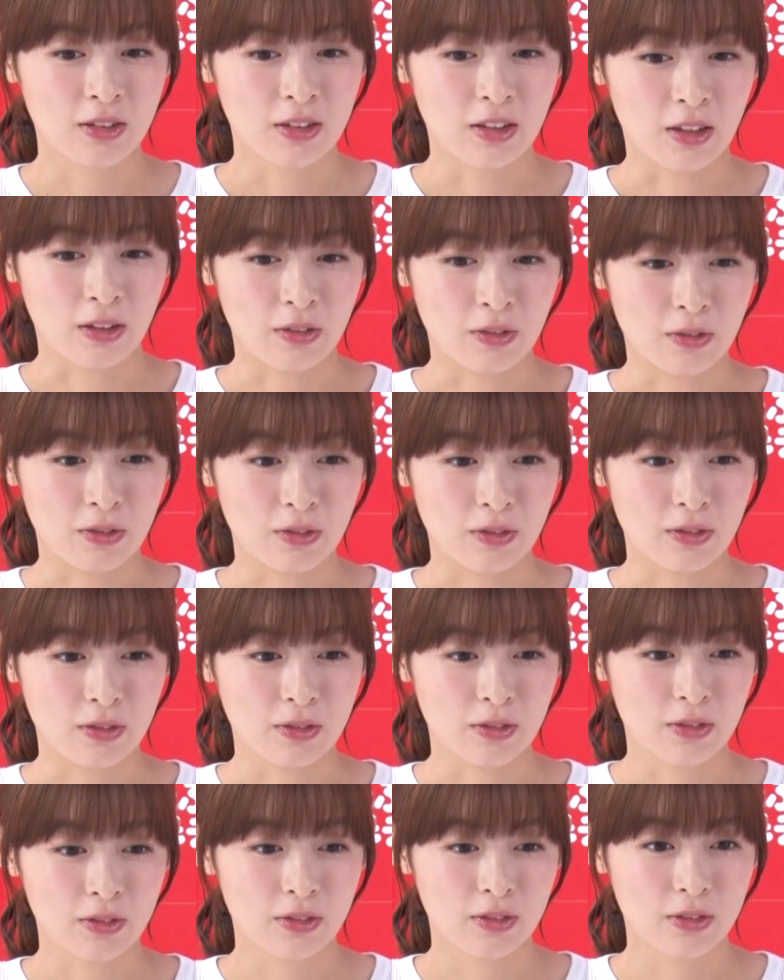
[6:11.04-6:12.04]
あの
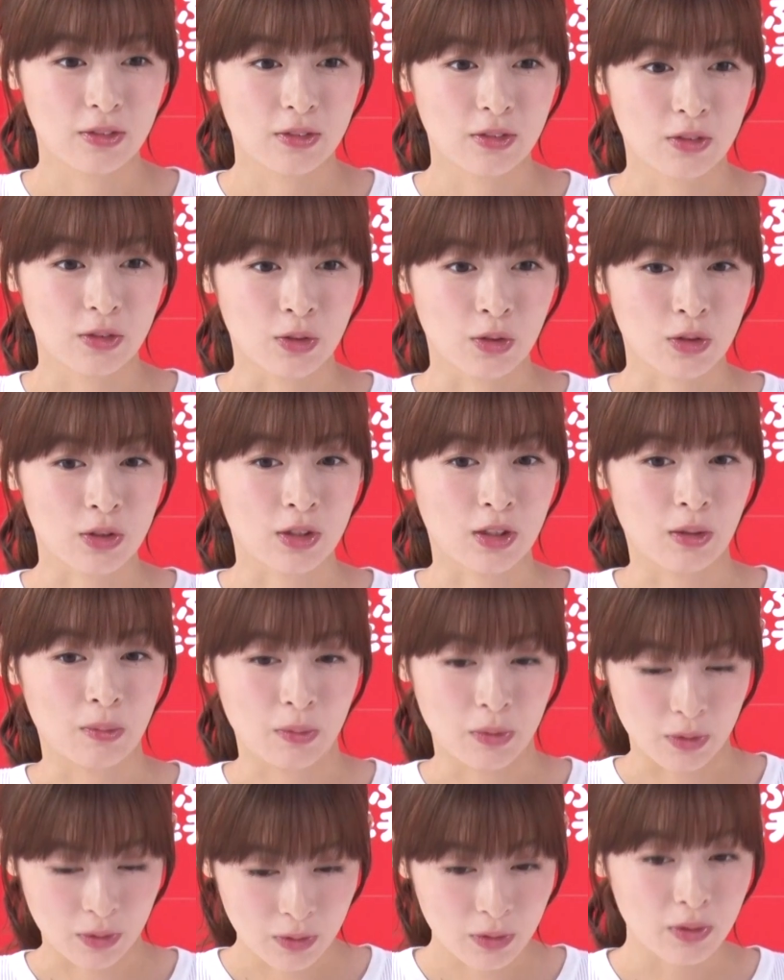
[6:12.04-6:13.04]
どちら
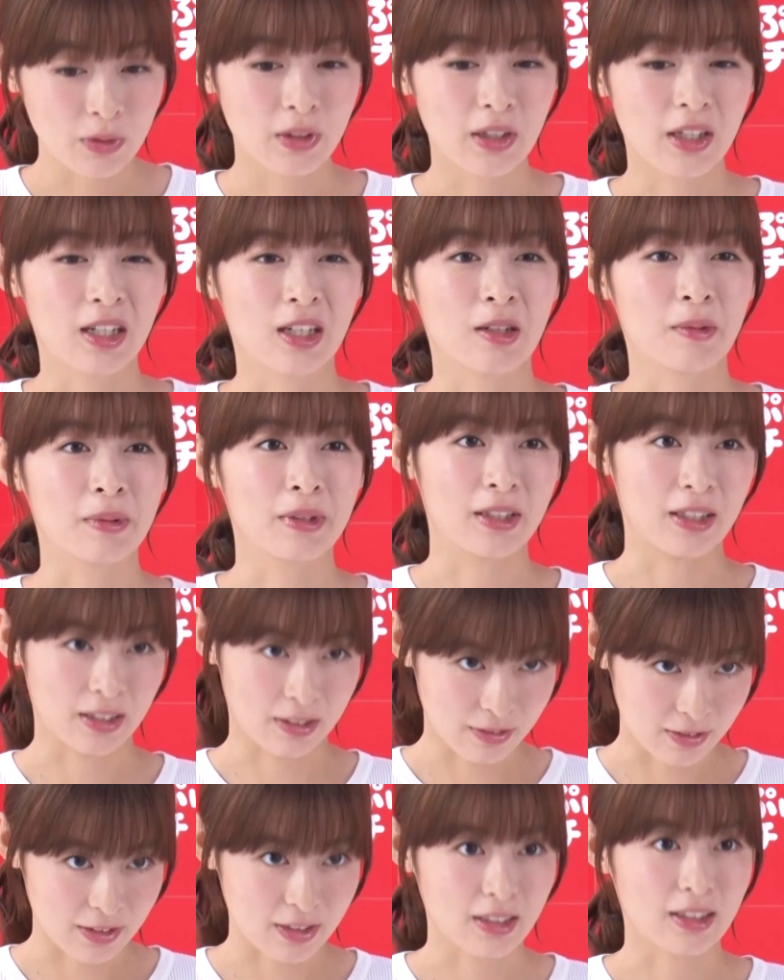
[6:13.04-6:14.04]
も選べな
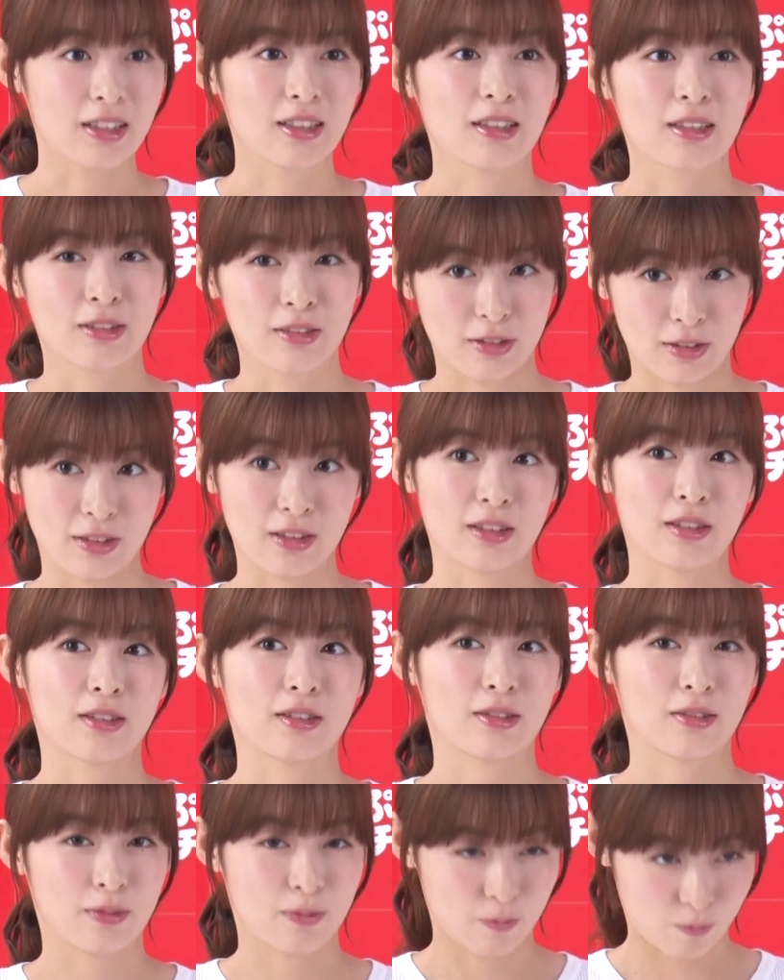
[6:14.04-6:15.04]
いくらい好きで
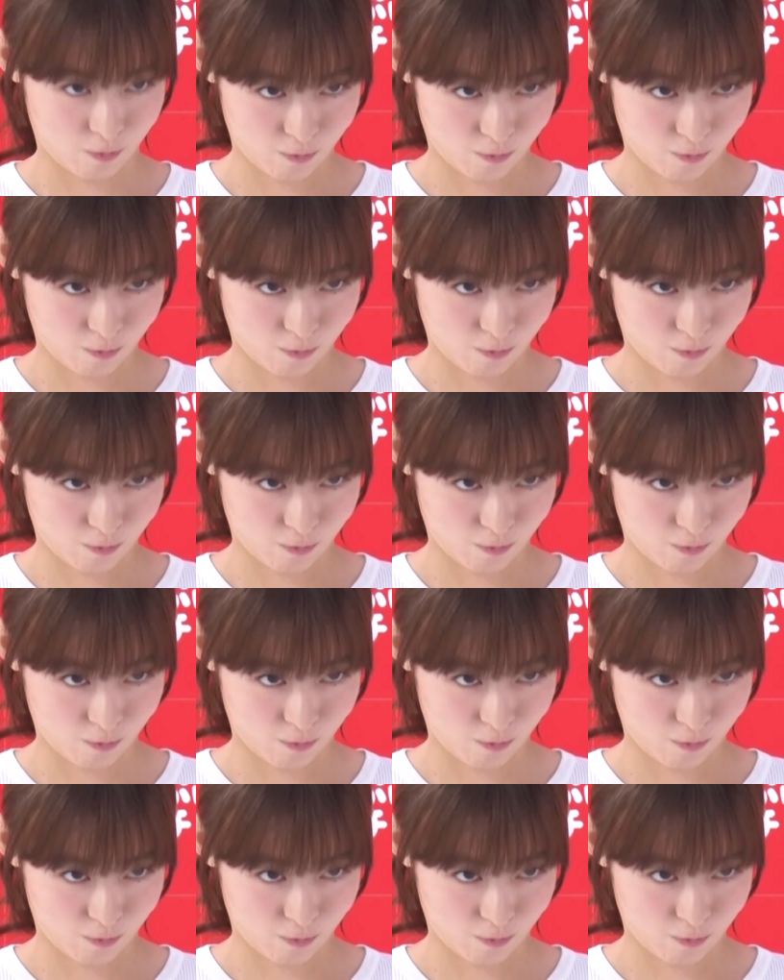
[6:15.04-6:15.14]
す。